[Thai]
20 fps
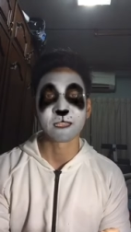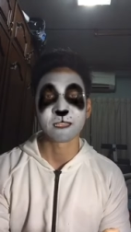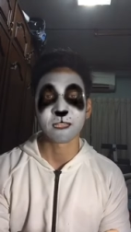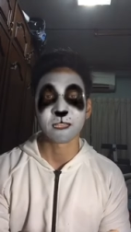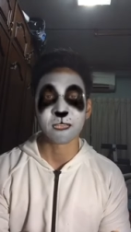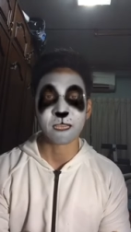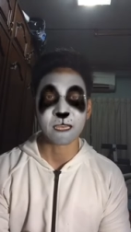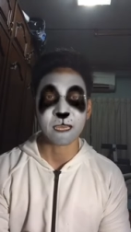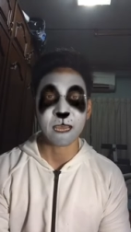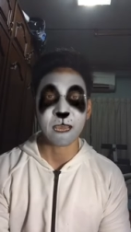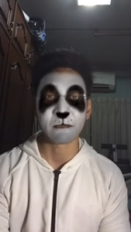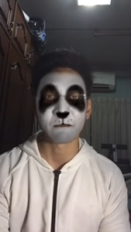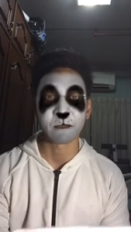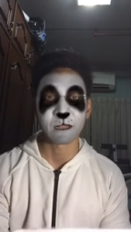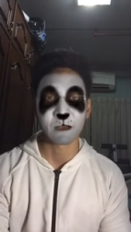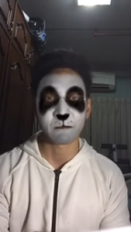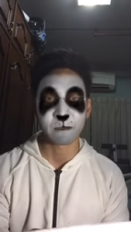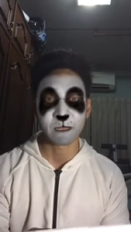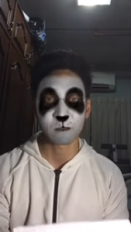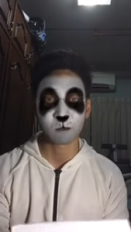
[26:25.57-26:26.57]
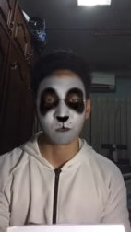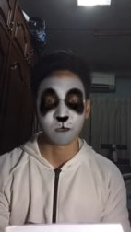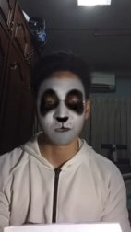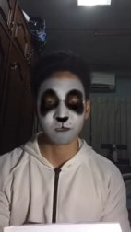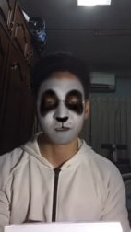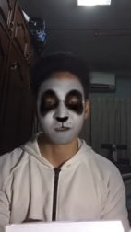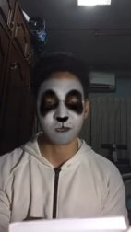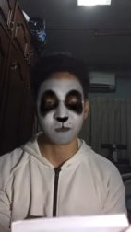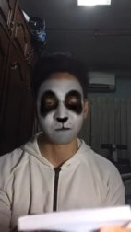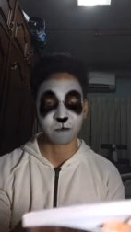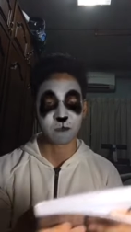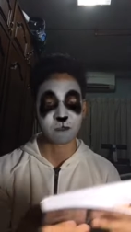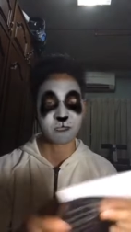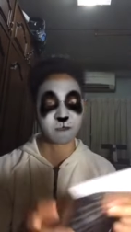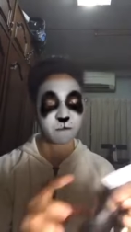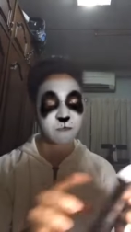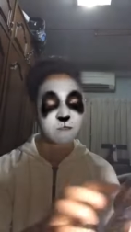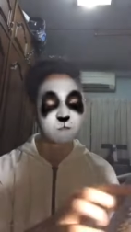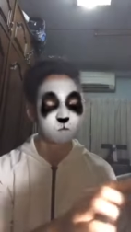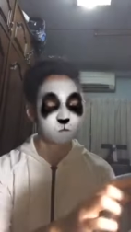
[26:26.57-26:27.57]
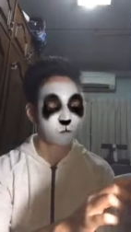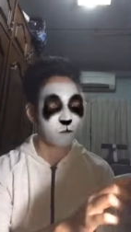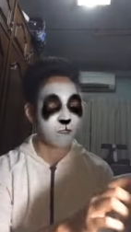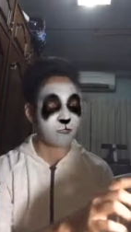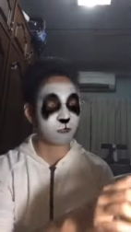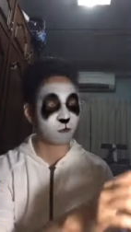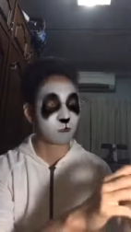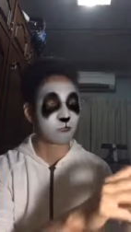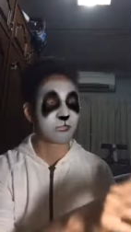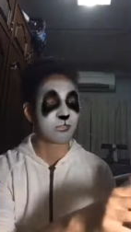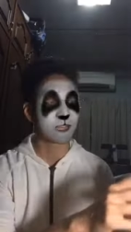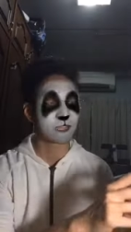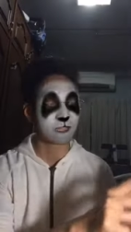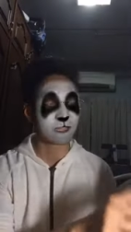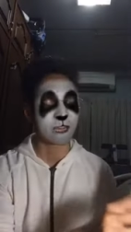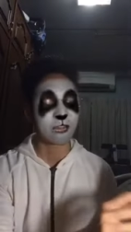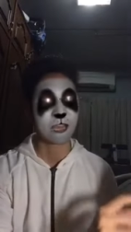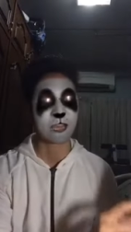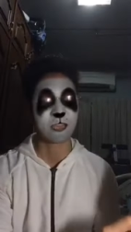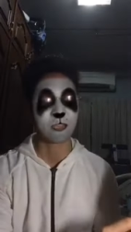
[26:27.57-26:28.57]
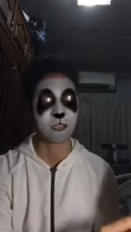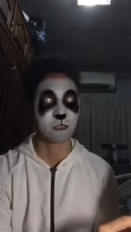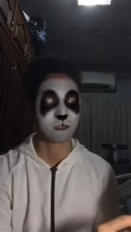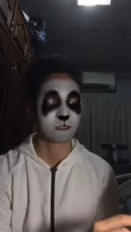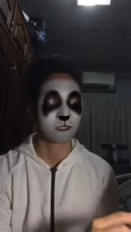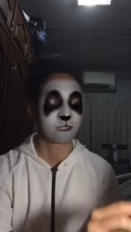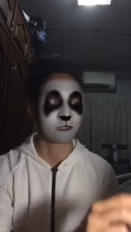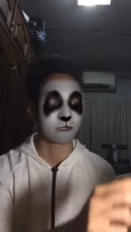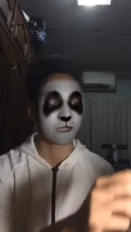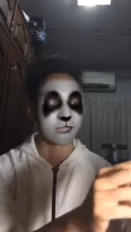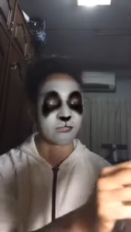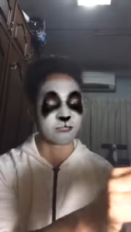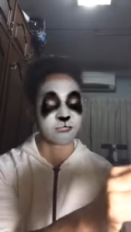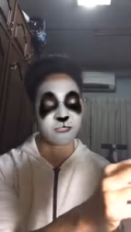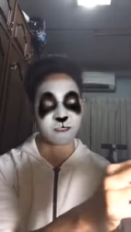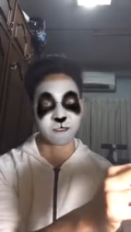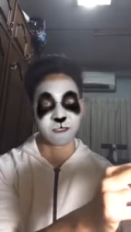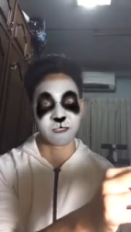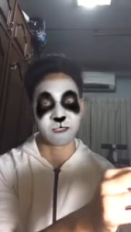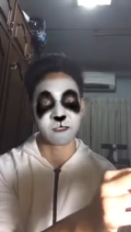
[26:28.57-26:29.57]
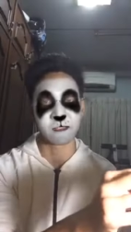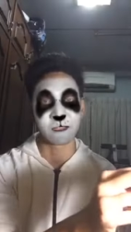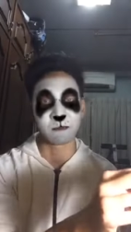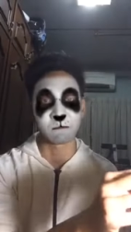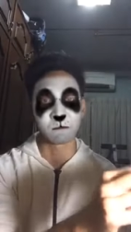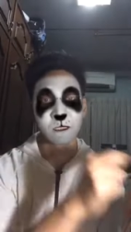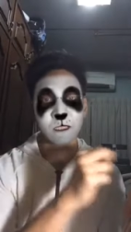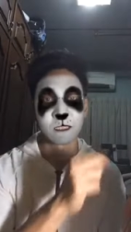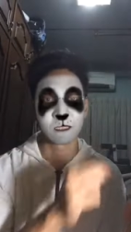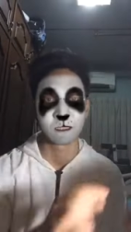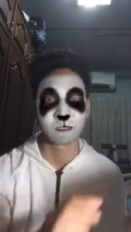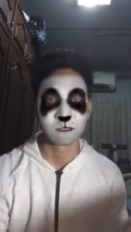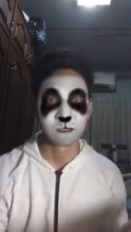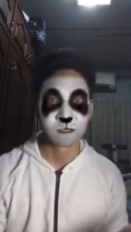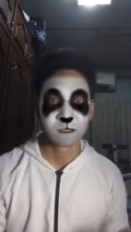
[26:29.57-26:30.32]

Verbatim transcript: ท่านอายการเวลาเอาไปตรวจข้อสอบ เขาจะไม่รู้ว่าไอ้คนนี้คือใคร จะเห็นแต่ซีเรียลนัมเบอร์